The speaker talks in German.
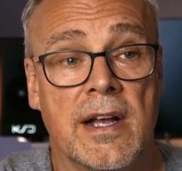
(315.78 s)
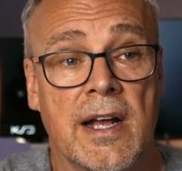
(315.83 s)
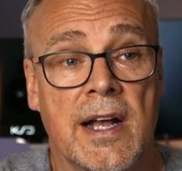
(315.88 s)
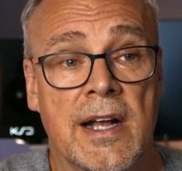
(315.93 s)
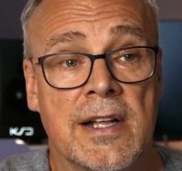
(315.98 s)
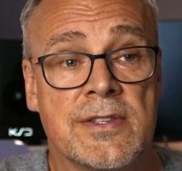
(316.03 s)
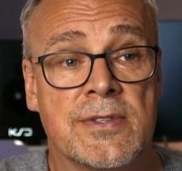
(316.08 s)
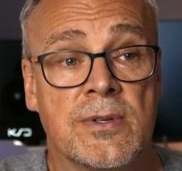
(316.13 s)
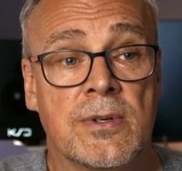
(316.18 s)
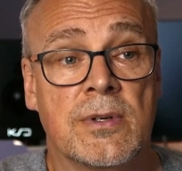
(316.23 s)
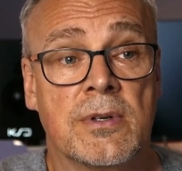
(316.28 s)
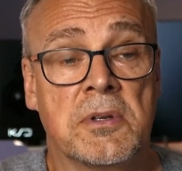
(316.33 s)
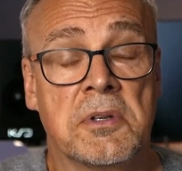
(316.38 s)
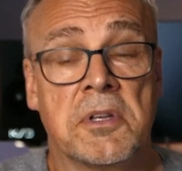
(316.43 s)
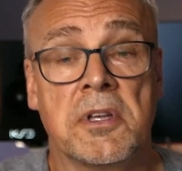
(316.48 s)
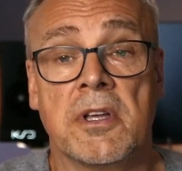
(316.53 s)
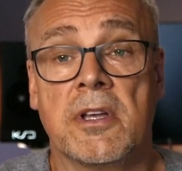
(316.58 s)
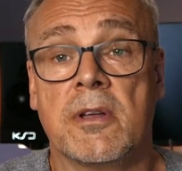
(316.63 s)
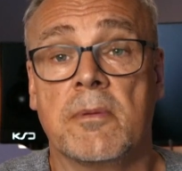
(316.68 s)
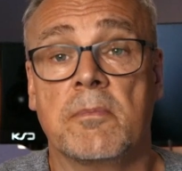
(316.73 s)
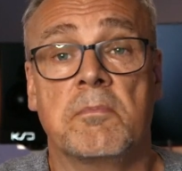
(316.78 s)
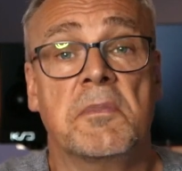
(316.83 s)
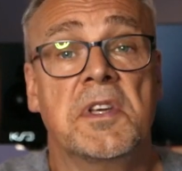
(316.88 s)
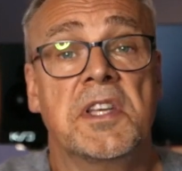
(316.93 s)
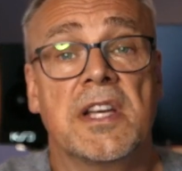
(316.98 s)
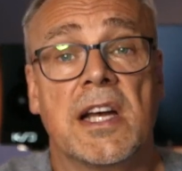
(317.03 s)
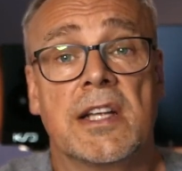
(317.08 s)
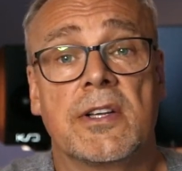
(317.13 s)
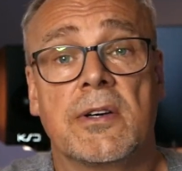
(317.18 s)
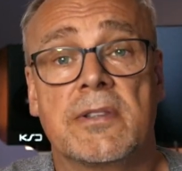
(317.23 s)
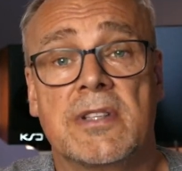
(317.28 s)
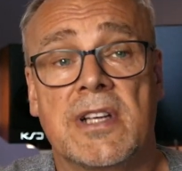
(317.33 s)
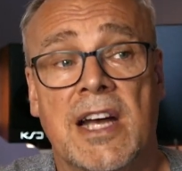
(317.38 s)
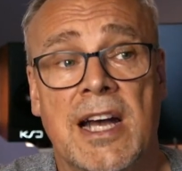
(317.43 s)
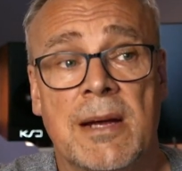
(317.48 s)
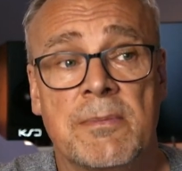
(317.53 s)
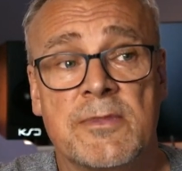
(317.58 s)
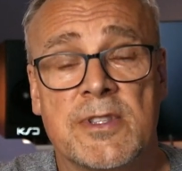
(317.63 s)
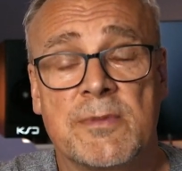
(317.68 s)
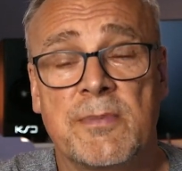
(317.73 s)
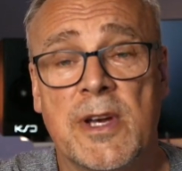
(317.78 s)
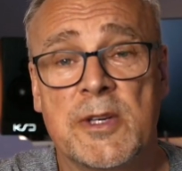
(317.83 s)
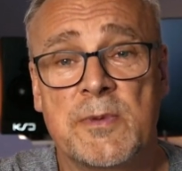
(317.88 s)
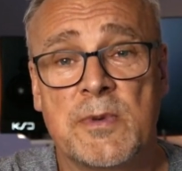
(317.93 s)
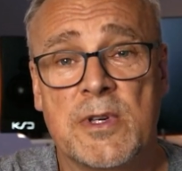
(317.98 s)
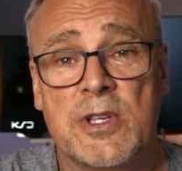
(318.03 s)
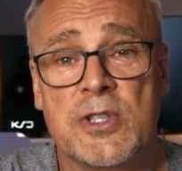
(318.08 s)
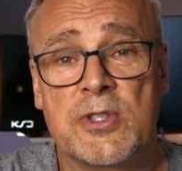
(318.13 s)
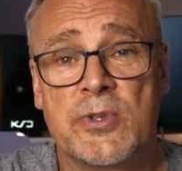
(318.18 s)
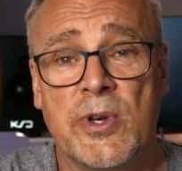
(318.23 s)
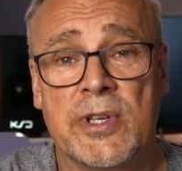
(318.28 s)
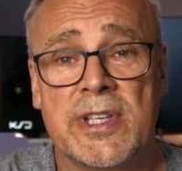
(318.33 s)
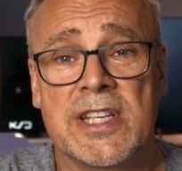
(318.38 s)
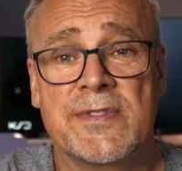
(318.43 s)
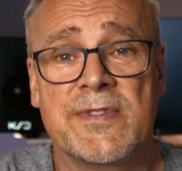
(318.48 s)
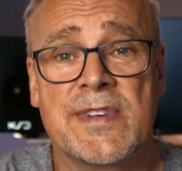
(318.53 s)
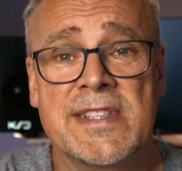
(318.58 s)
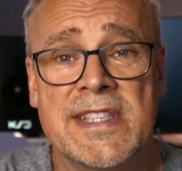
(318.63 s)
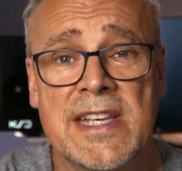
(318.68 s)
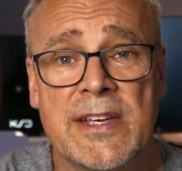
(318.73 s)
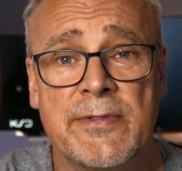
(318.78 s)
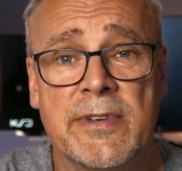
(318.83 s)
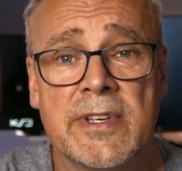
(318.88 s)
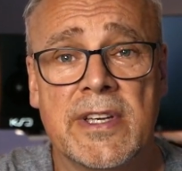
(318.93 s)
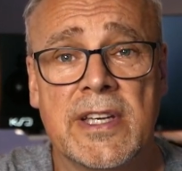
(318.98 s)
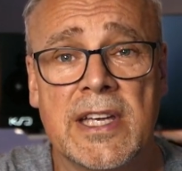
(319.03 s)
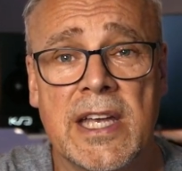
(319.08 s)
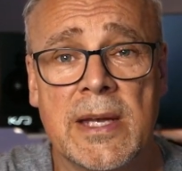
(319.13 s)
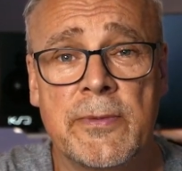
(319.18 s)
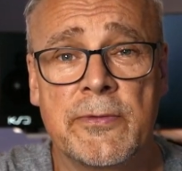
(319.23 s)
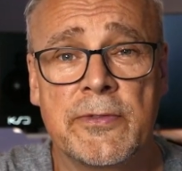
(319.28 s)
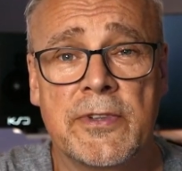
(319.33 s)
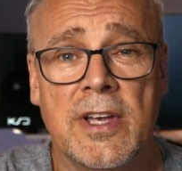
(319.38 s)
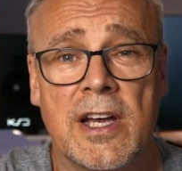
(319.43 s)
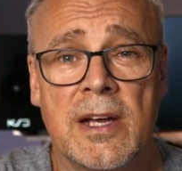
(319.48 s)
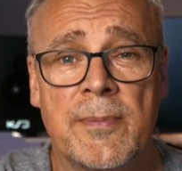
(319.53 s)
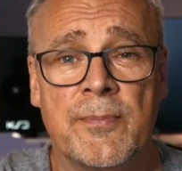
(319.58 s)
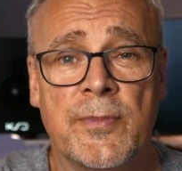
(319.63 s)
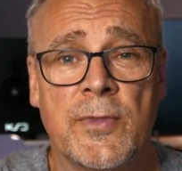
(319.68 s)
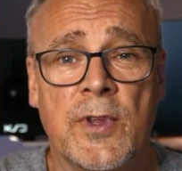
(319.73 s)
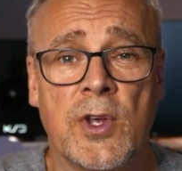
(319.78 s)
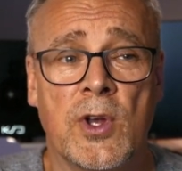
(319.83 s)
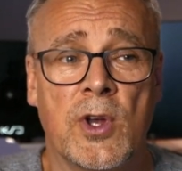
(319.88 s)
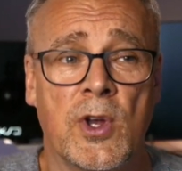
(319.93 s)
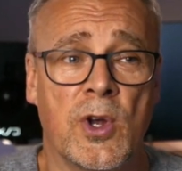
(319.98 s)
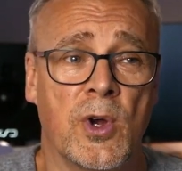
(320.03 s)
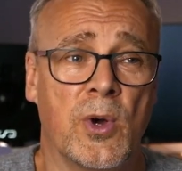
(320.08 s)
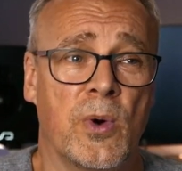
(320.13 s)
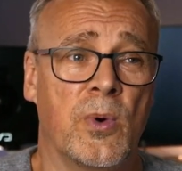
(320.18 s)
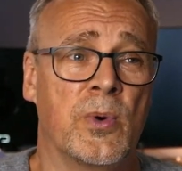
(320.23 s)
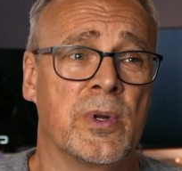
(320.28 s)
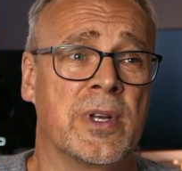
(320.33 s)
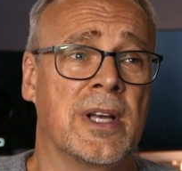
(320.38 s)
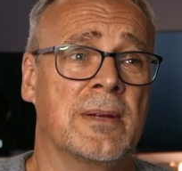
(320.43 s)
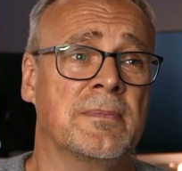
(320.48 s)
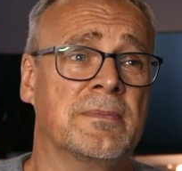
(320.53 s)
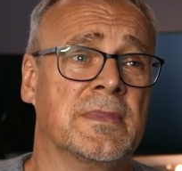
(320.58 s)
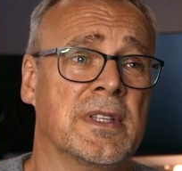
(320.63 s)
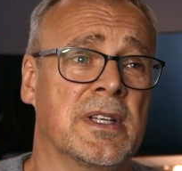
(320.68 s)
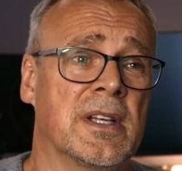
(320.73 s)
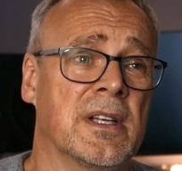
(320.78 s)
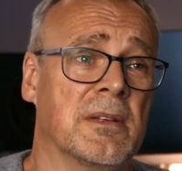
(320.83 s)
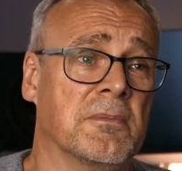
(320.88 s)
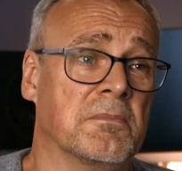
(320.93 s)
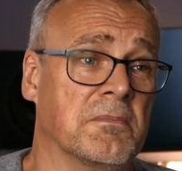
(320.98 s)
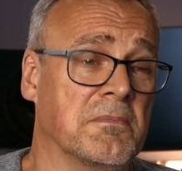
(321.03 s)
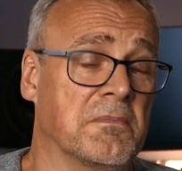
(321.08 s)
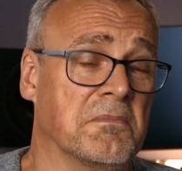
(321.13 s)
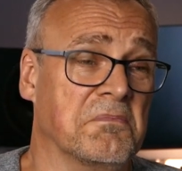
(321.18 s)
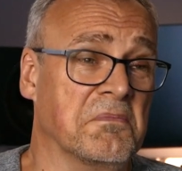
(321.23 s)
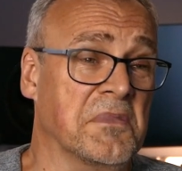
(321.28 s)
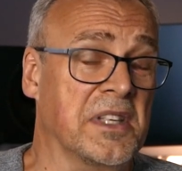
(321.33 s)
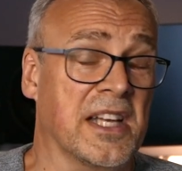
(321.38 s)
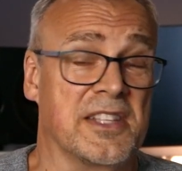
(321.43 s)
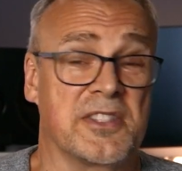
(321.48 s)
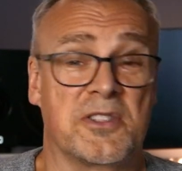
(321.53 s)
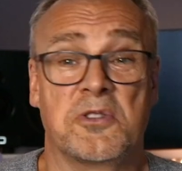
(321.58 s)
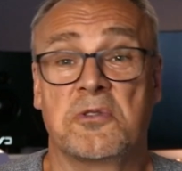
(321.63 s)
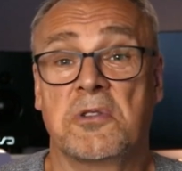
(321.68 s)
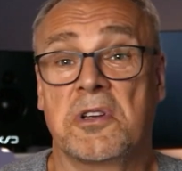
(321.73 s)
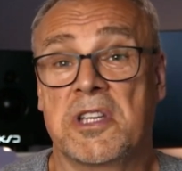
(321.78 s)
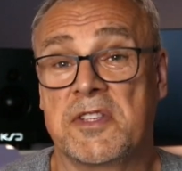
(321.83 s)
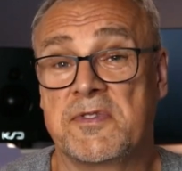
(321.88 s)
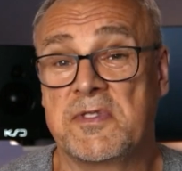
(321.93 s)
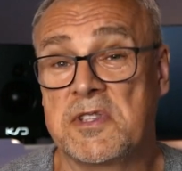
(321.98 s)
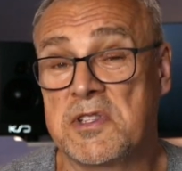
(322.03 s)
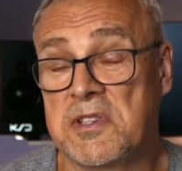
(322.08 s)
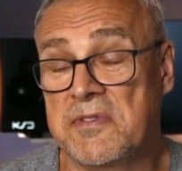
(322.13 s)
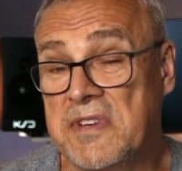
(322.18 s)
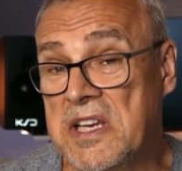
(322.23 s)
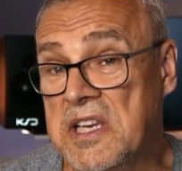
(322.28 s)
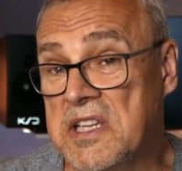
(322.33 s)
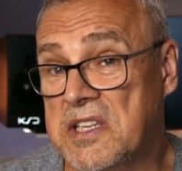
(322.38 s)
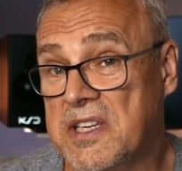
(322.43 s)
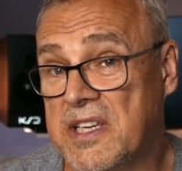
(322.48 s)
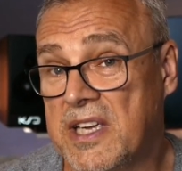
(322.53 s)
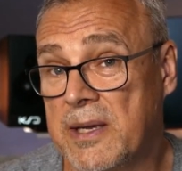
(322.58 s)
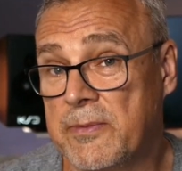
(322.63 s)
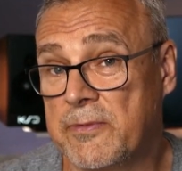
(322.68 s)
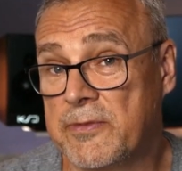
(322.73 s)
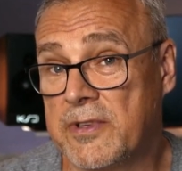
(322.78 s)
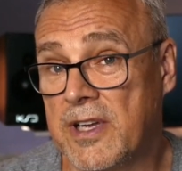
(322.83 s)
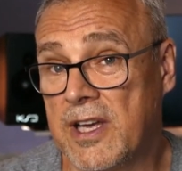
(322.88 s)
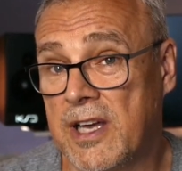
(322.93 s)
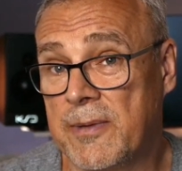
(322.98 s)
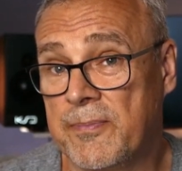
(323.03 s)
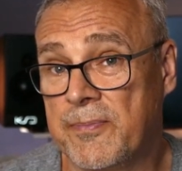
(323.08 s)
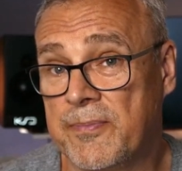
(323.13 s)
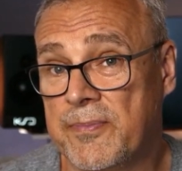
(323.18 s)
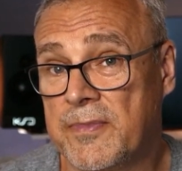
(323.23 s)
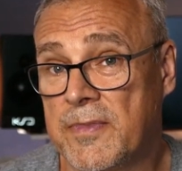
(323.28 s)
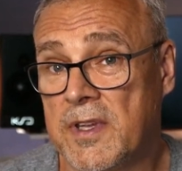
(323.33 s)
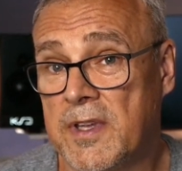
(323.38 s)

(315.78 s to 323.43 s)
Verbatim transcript: Also mich hat heute Abend zum Beispiel gestört, dass wir sehr viel gekämpft haben. Oder mich hat es gestört, dass wir zu wenig gekämpft haben.